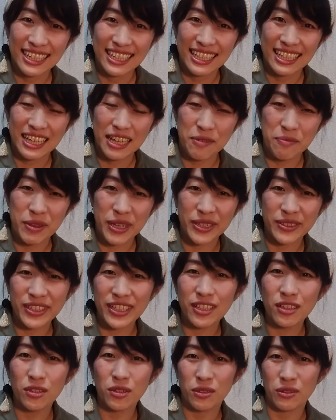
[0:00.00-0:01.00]
えー、
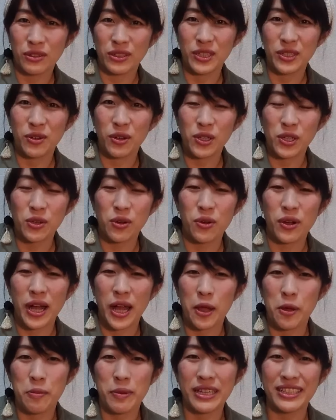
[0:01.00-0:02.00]
メグニットの自己紹
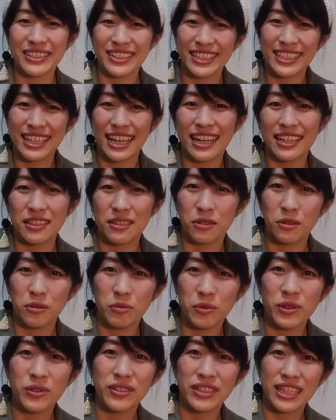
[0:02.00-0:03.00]
介をまずしたいと
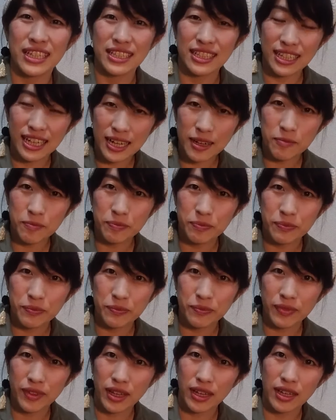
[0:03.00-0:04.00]
思うんですが、
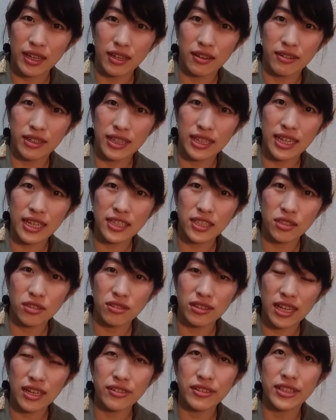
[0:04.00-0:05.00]
えー、私と
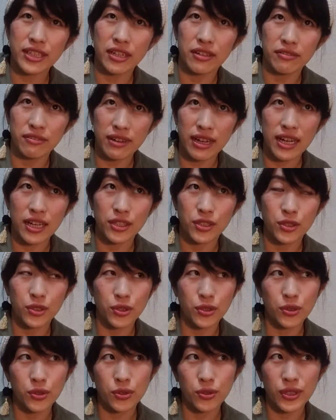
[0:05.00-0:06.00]
なるちゃんは
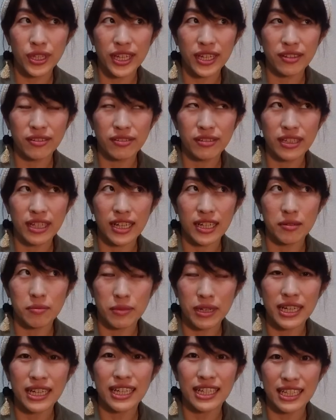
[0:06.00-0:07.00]
15年くらい
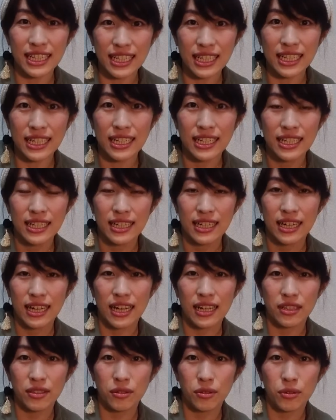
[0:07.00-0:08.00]
前に
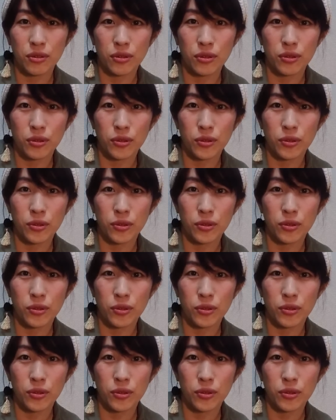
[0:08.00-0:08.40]
あの